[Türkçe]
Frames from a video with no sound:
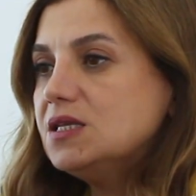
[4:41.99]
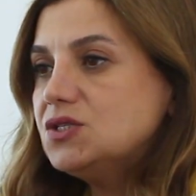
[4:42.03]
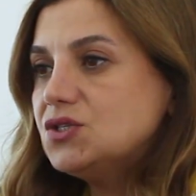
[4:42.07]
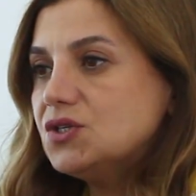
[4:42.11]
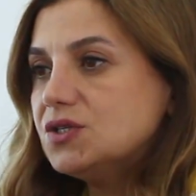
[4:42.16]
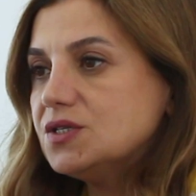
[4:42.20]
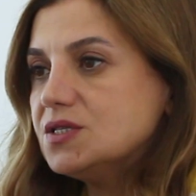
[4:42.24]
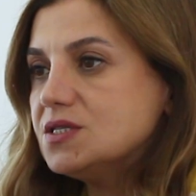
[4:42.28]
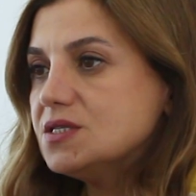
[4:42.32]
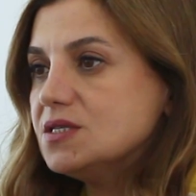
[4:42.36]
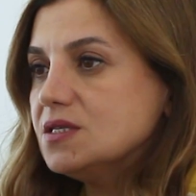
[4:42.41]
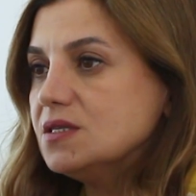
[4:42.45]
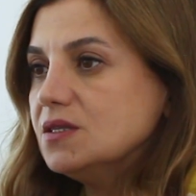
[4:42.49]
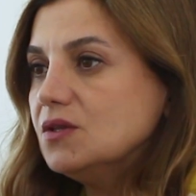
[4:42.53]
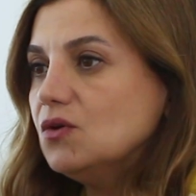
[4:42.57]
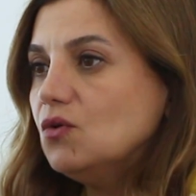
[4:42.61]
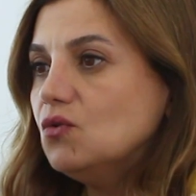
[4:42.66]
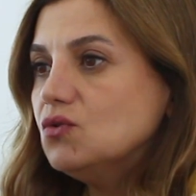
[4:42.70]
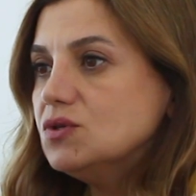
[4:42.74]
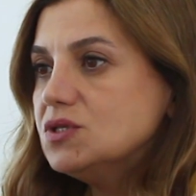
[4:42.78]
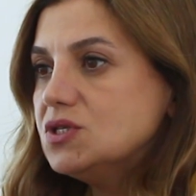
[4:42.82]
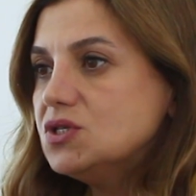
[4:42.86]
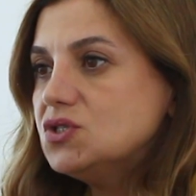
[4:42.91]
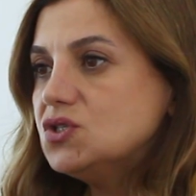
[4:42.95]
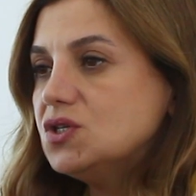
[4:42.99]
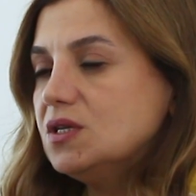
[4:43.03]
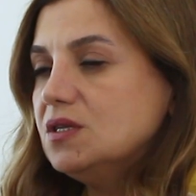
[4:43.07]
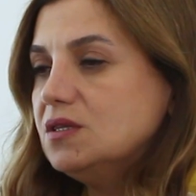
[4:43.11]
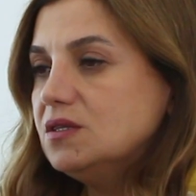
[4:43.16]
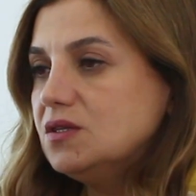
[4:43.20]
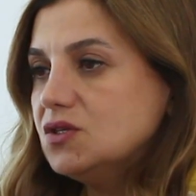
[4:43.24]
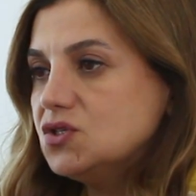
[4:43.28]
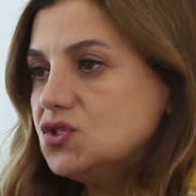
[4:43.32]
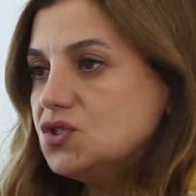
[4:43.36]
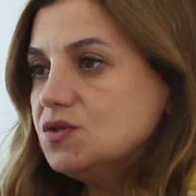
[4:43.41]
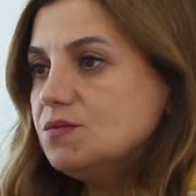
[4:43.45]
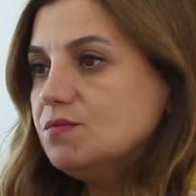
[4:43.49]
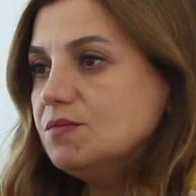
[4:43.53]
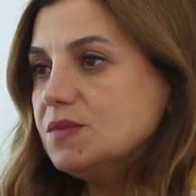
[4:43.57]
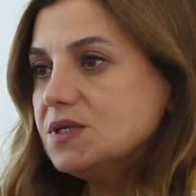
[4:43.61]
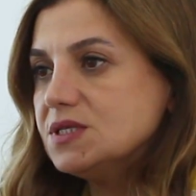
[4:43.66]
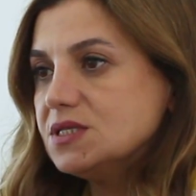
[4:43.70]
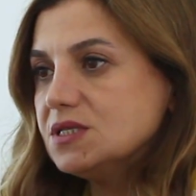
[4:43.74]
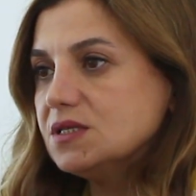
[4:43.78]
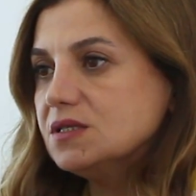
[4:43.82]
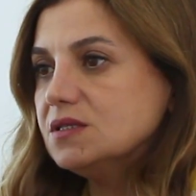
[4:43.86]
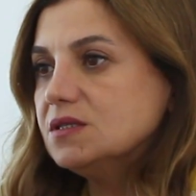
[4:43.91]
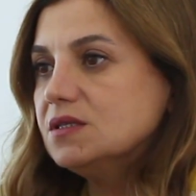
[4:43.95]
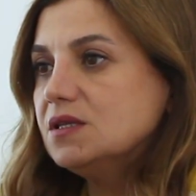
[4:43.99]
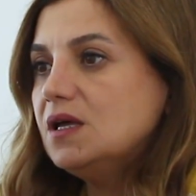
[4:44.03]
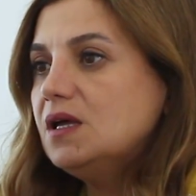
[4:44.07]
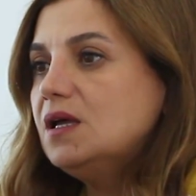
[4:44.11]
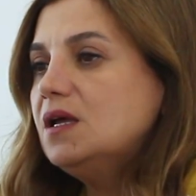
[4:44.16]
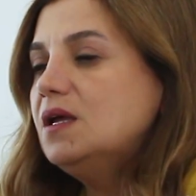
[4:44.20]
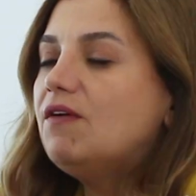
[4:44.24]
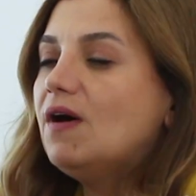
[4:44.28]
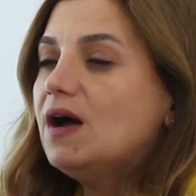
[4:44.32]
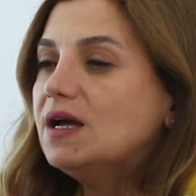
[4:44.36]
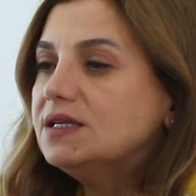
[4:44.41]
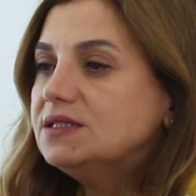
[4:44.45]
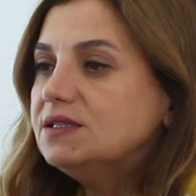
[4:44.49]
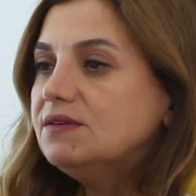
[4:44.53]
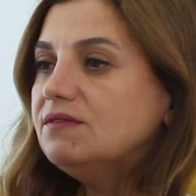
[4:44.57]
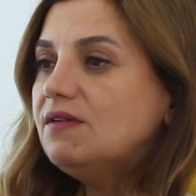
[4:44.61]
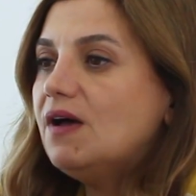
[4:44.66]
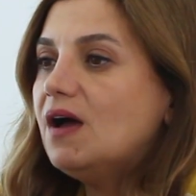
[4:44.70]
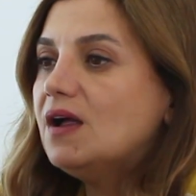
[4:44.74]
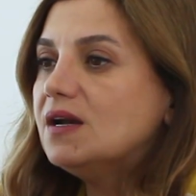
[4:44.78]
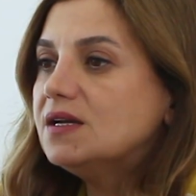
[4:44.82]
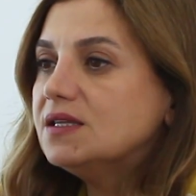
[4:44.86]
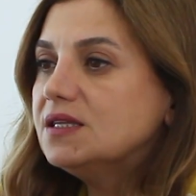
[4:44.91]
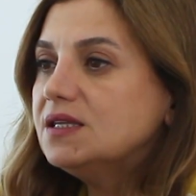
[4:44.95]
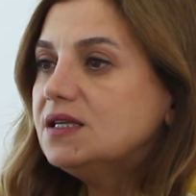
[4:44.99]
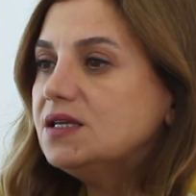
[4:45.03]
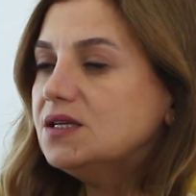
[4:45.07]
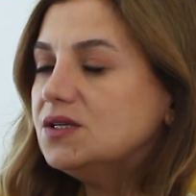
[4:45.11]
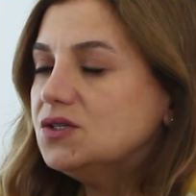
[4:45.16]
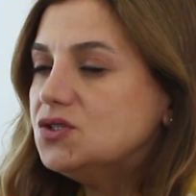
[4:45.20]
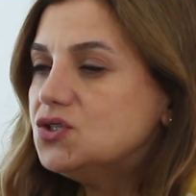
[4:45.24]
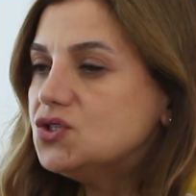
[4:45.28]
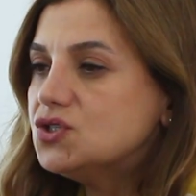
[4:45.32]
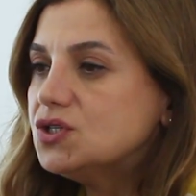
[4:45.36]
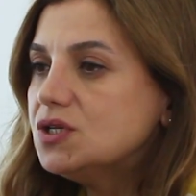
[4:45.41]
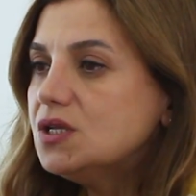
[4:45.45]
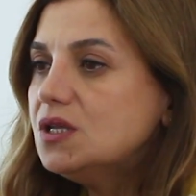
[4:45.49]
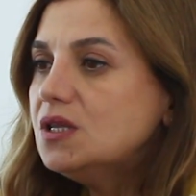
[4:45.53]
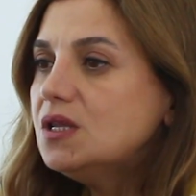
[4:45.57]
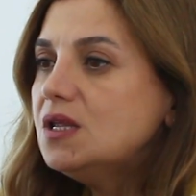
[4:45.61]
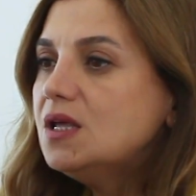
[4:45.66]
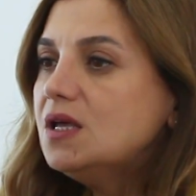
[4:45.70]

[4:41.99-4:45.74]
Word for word: içerisinde oksijenin taşınmasında fayda verdiği için